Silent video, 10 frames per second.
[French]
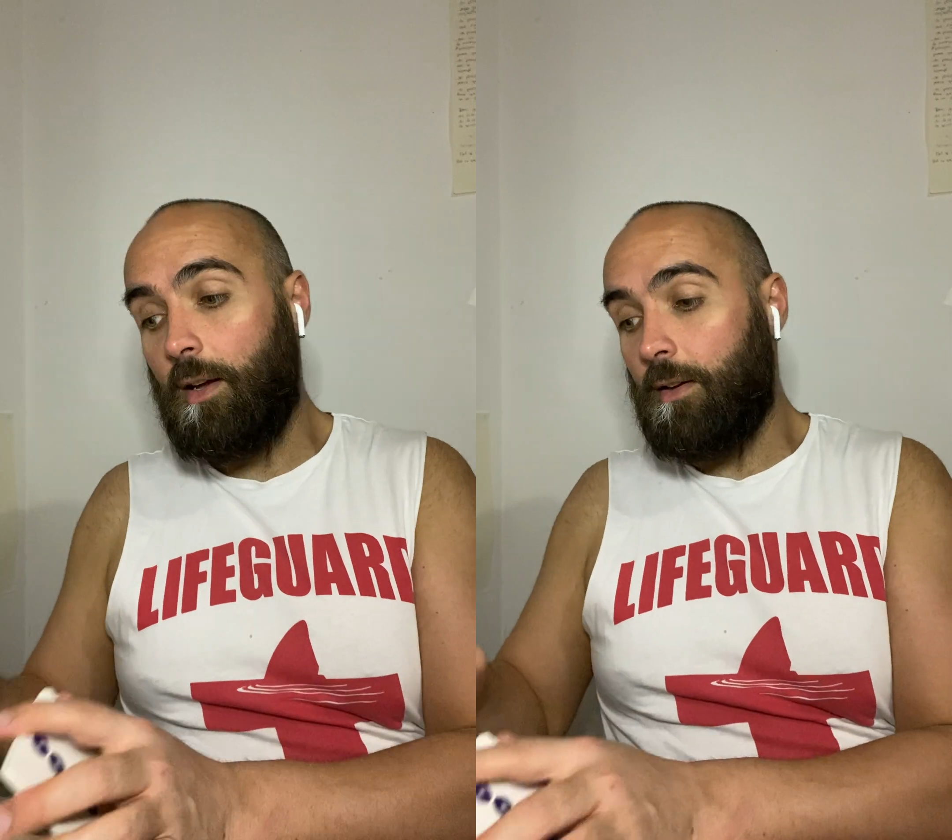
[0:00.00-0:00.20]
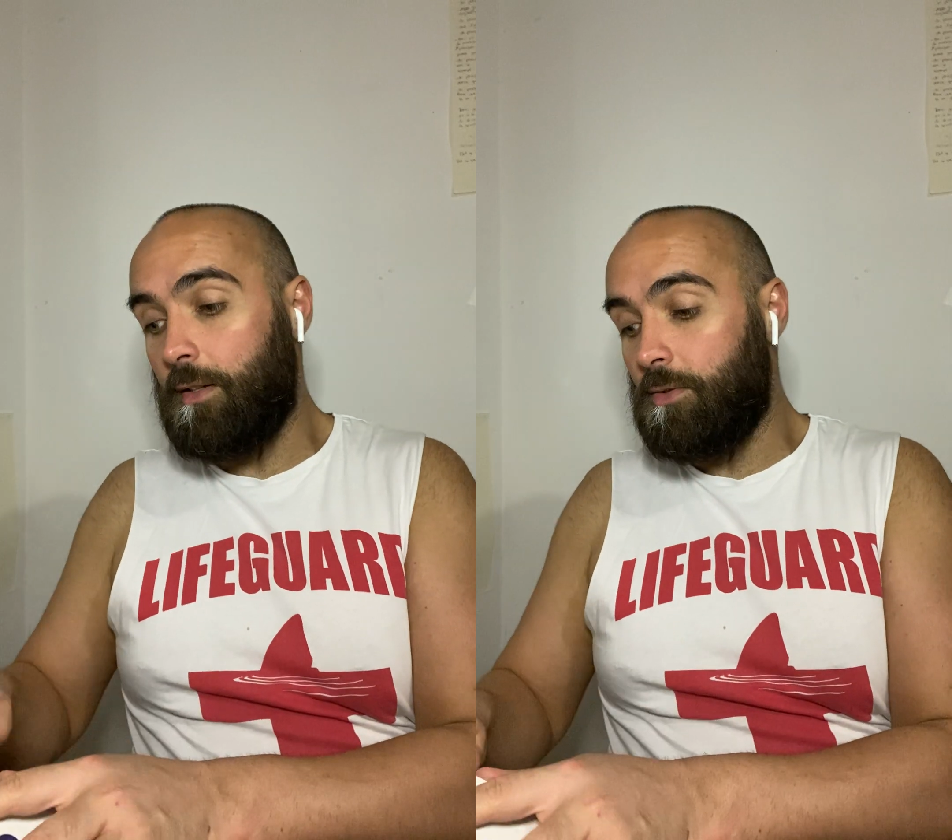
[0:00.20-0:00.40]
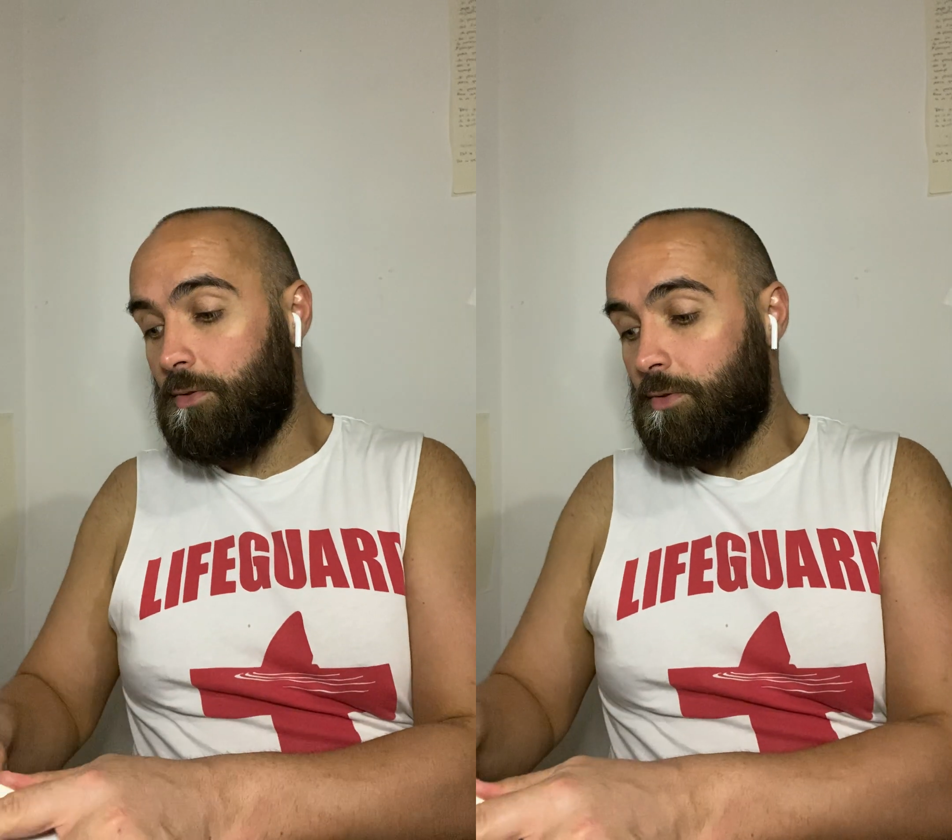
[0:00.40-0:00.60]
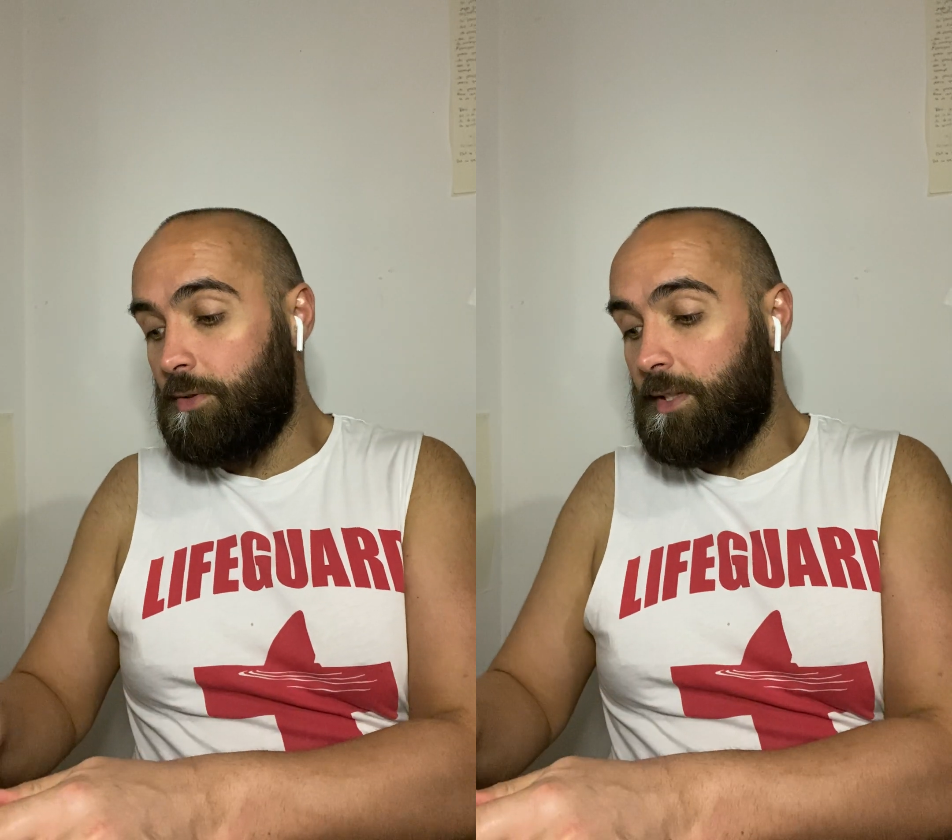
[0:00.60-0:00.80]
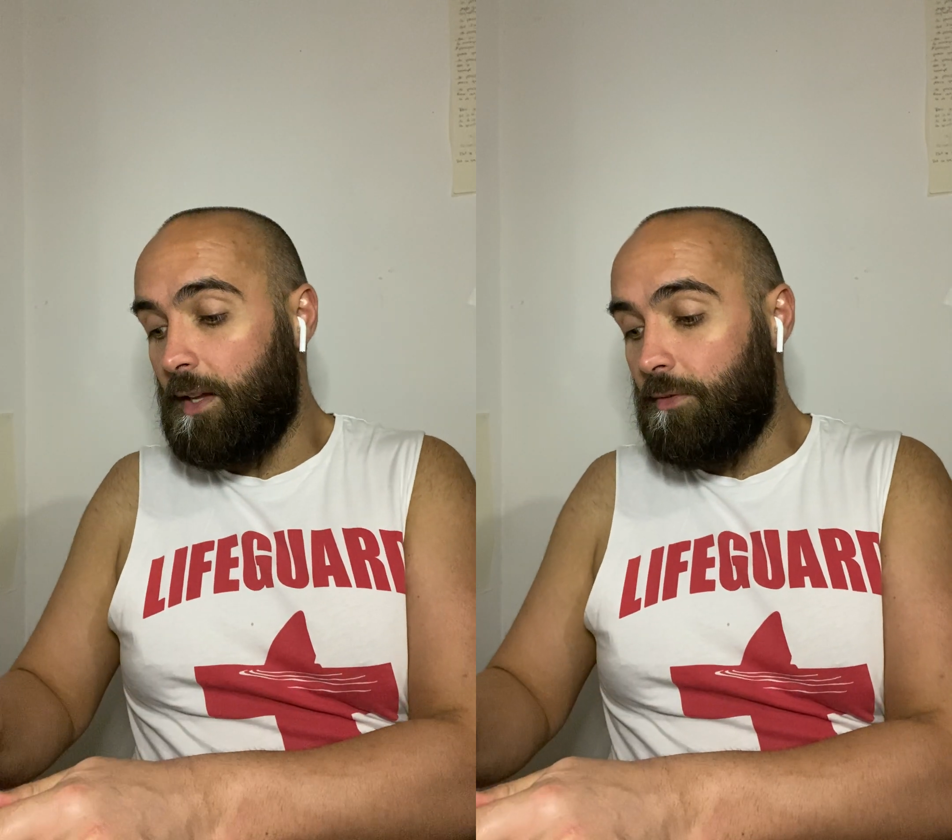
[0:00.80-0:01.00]
ah,
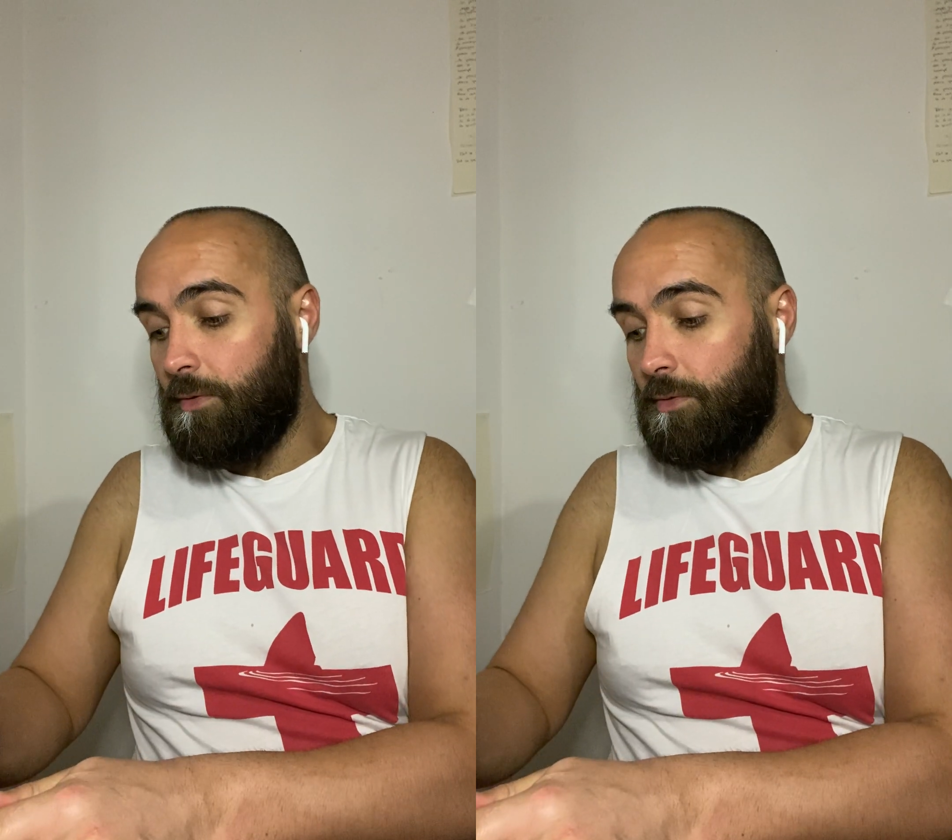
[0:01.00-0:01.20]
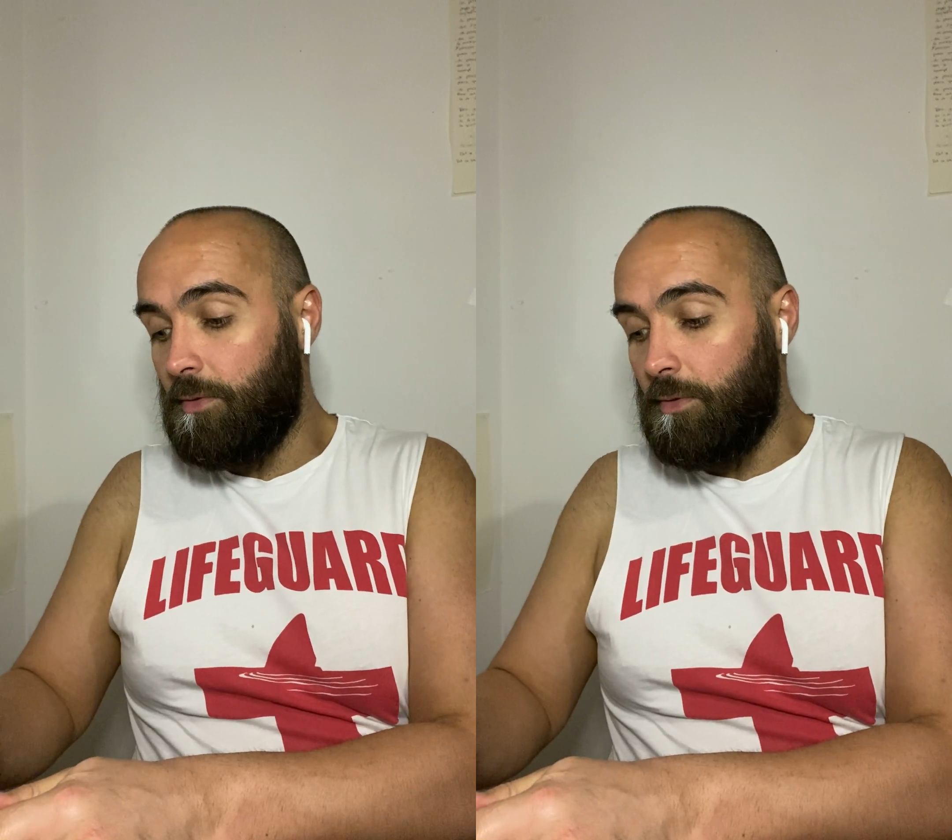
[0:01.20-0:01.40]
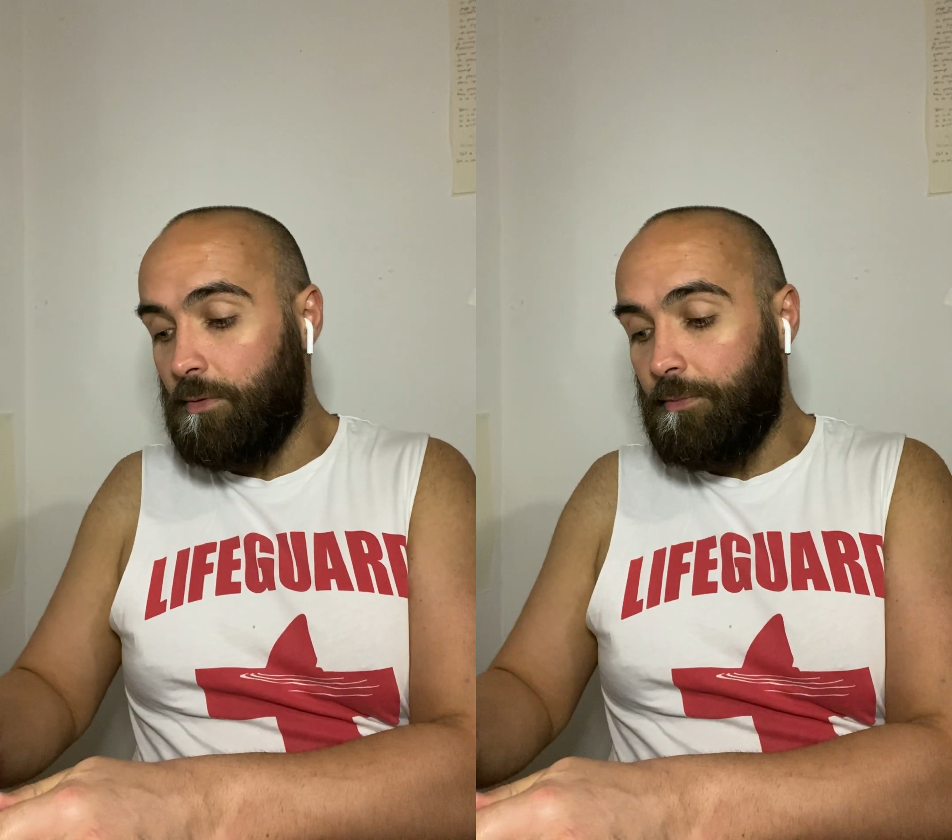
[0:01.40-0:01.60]
juste avant de,